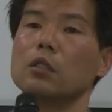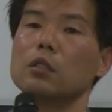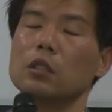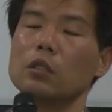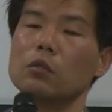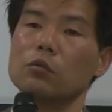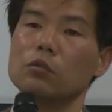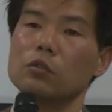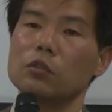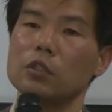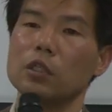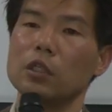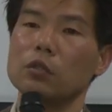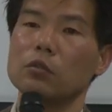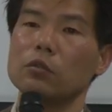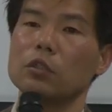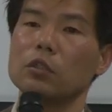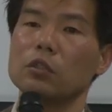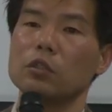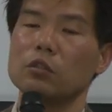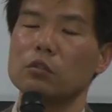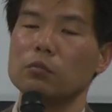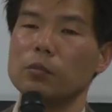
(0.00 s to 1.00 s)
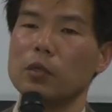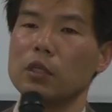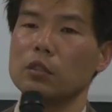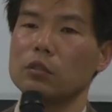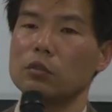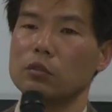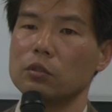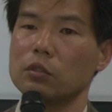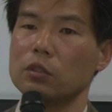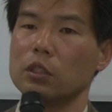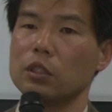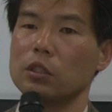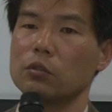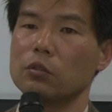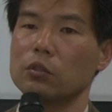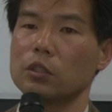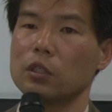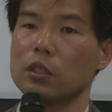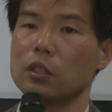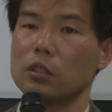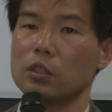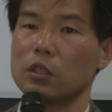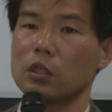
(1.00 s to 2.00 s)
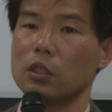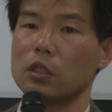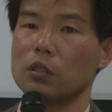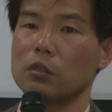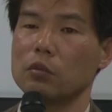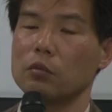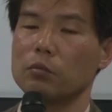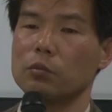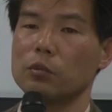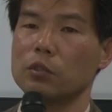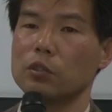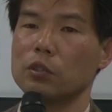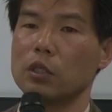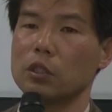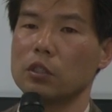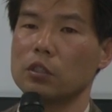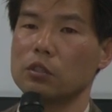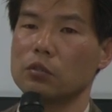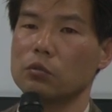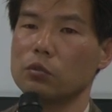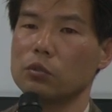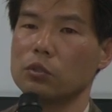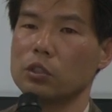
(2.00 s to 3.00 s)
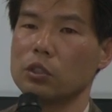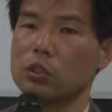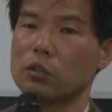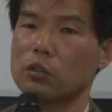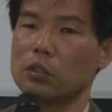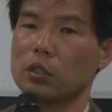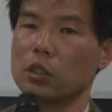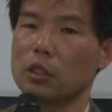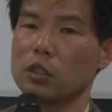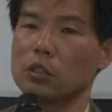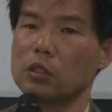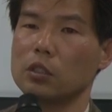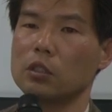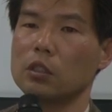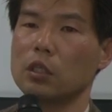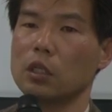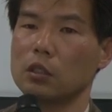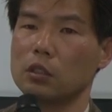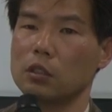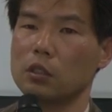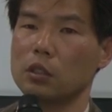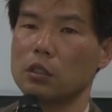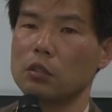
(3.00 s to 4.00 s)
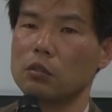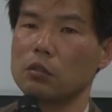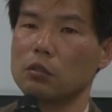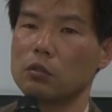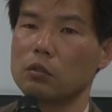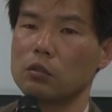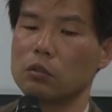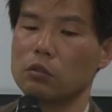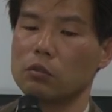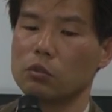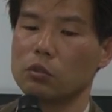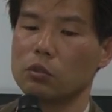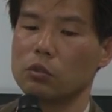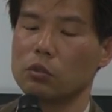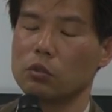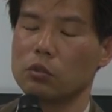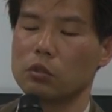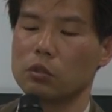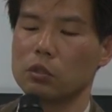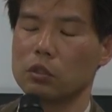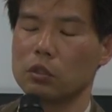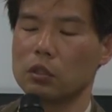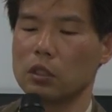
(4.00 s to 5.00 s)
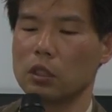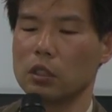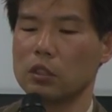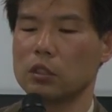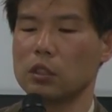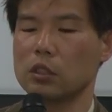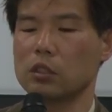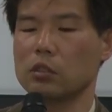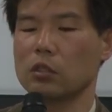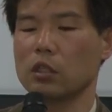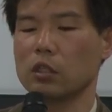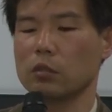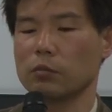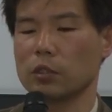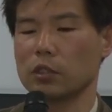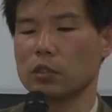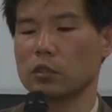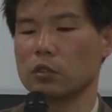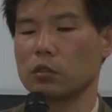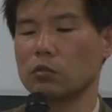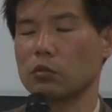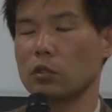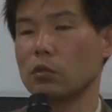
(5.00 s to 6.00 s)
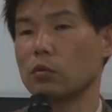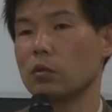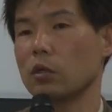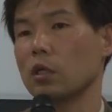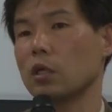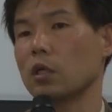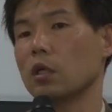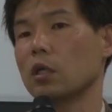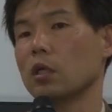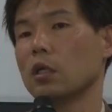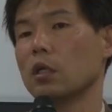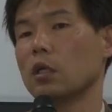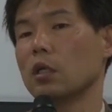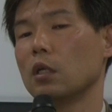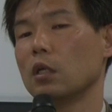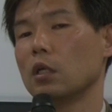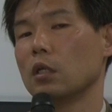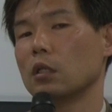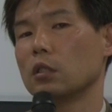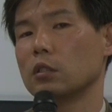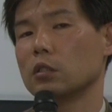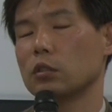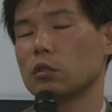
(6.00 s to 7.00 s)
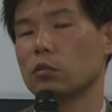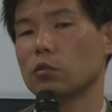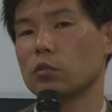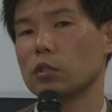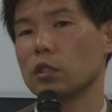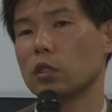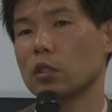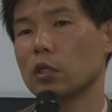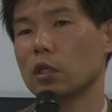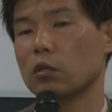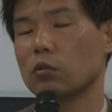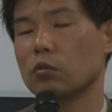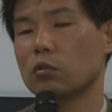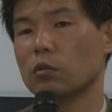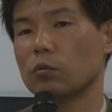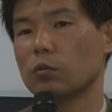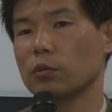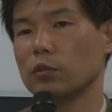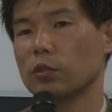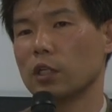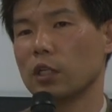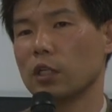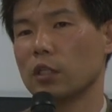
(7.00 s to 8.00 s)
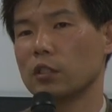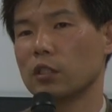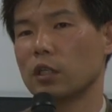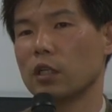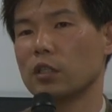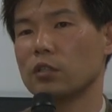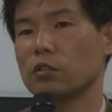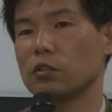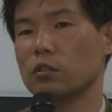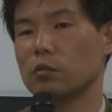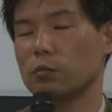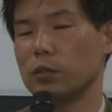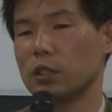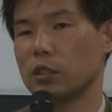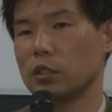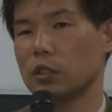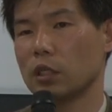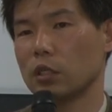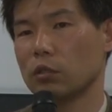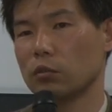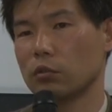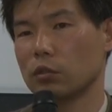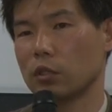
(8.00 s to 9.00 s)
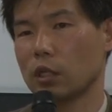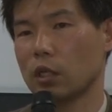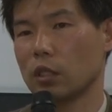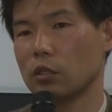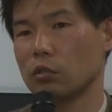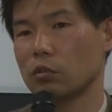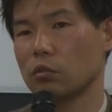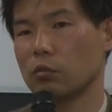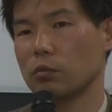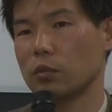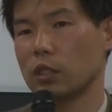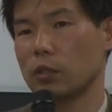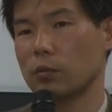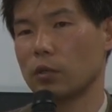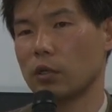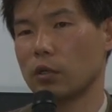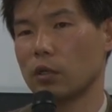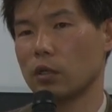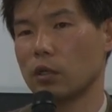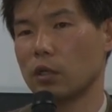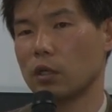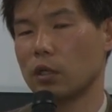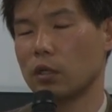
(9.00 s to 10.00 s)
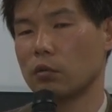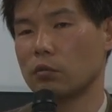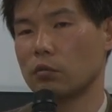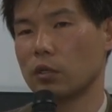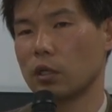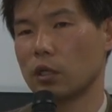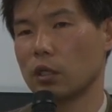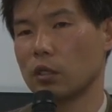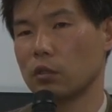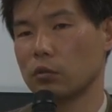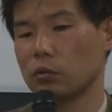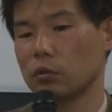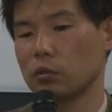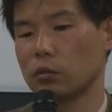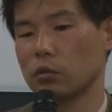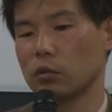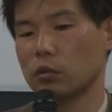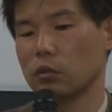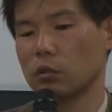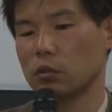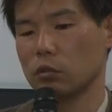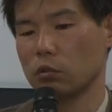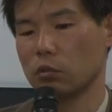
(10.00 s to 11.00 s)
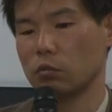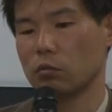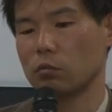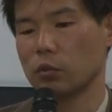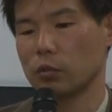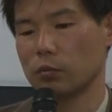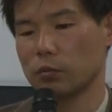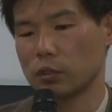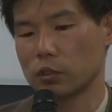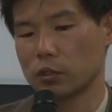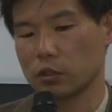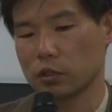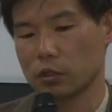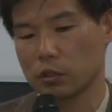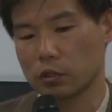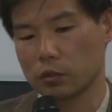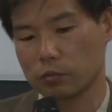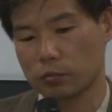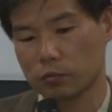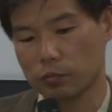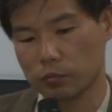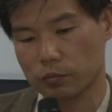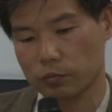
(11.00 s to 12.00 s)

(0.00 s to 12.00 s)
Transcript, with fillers: 日本政府によってうまく利用されて分割統治という形になっているという現実はあります。これは朝鮮学校の問題に対する民団の対応を見れば分かると思います。